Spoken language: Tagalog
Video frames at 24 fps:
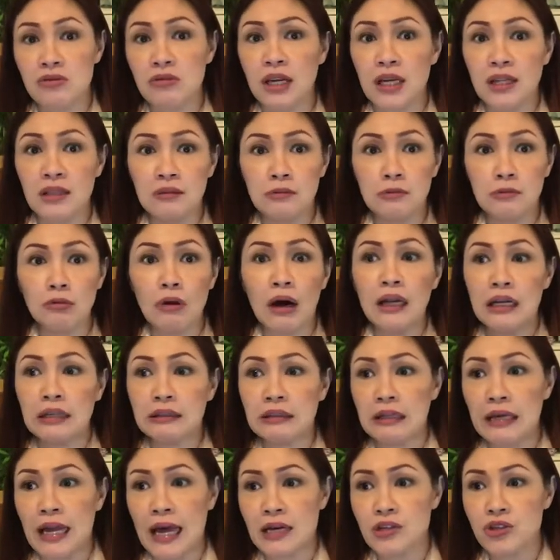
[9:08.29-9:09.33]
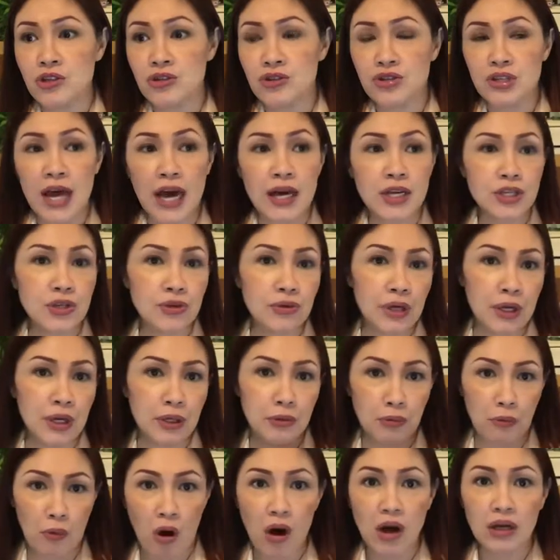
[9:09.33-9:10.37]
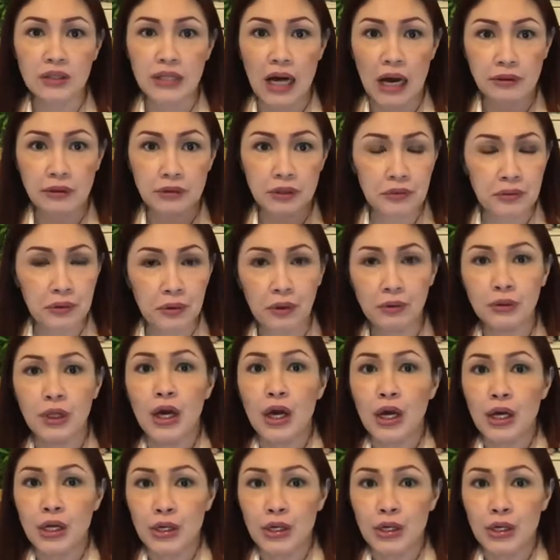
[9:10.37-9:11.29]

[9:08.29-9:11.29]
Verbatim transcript: you can do a little exercise, you can walk down the road,